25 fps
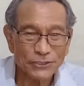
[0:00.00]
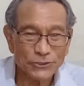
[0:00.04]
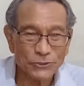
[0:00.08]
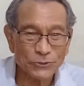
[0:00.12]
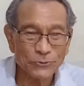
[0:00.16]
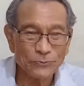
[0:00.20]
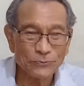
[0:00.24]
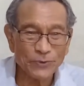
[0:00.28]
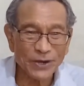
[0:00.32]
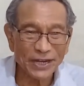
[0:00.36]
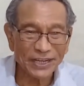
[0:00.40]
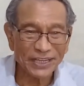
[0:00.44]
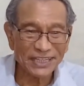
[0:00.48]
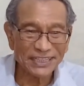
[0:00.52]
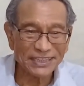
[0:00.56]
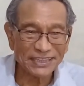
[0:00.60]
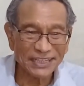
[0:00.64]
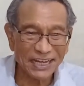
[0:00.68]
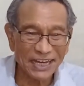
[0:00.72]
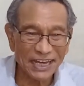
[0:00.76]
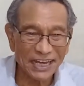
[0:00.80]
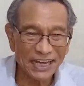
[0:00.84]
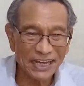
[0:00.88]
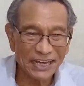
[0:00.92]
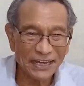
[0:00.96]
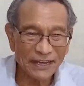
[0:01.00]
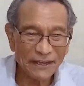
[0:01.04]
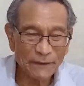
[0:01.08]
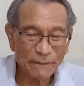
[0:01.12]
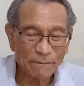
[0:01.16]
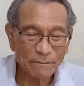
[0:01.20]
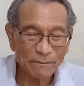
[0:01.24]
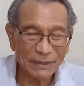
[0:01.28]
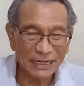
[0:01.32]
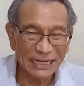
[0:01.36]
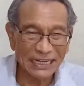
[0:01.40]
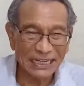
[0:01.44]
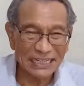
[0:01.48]
Jumpa kita
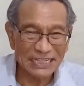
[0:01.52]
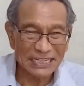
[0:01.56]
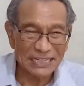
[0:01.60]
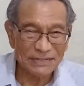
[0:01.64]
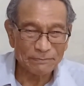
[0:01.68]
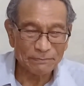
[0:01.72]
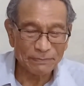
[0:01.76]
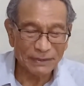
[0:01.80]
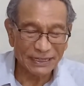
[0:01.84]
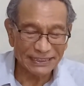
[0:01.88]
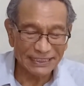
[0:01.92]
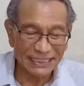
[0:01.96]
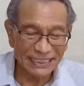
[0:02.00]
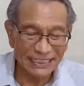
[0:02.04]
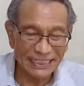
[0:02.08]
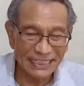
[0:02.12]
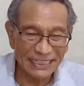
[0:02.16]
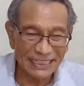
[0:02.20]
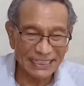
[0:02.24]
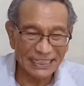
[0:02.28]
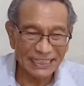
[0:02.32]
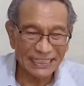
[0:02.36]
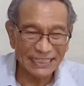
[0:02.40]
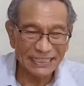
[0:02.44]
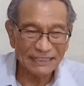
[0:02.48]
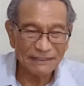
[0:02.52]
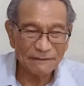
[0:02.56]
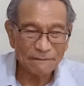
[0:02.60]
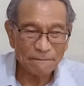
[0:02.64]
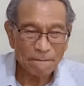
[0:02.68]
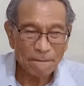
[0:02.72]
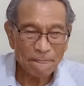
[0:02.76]
pada kesempatan ini